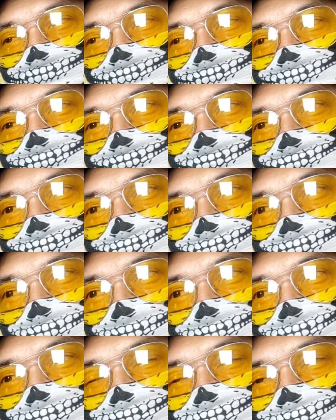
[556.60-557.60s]
di sini itu
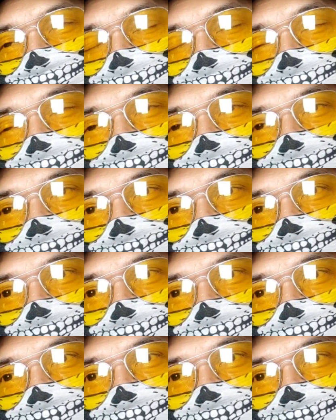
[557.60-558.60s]
selalu
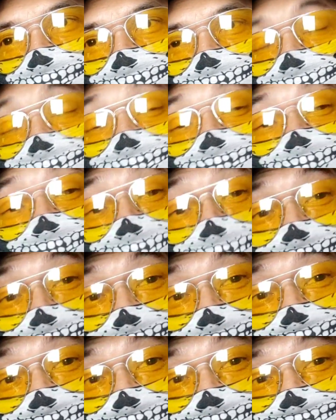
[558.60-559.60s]
Eh,
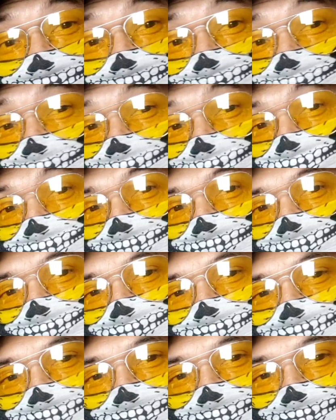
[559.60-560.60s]
mengedepankan asas praduga
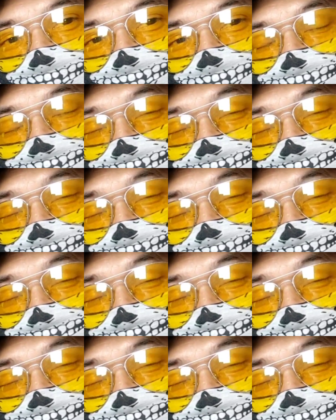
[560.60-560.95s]
tak bersalah